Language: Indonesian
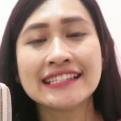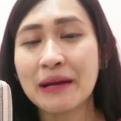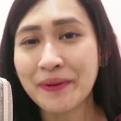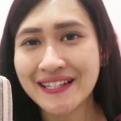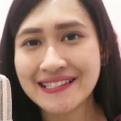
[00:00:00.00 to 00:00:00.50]

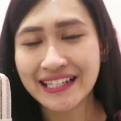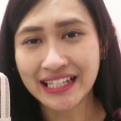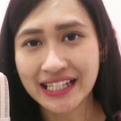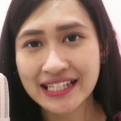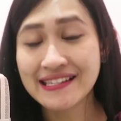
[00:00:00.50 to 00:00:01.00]
Tapi di
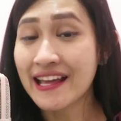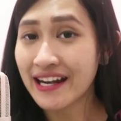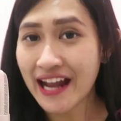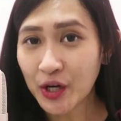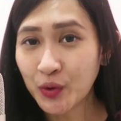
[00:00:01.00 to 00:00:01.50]
sini
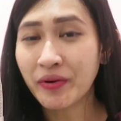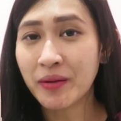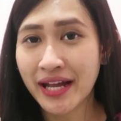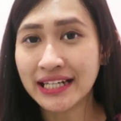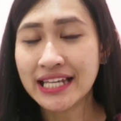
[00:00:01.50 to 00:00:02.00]
saran aku
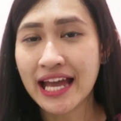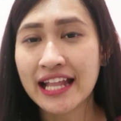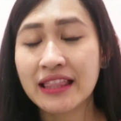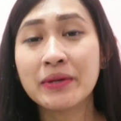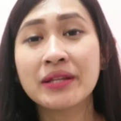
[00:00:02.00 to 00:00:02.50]
pribadi
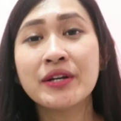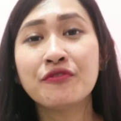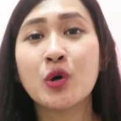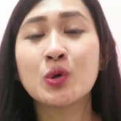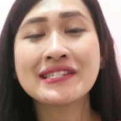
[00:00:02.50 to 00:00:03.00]
ya, teman-teman
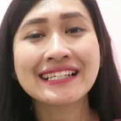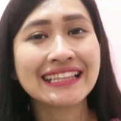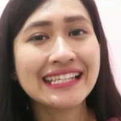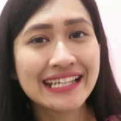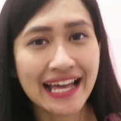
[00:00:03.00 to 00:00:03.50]
fokus ke
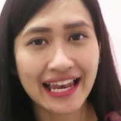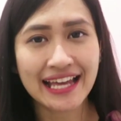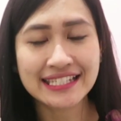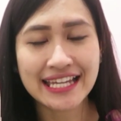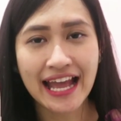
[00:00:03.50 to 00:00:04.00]
tiga hal
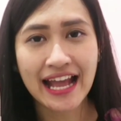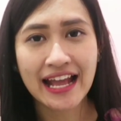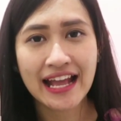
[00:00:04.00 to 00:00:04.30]
aja.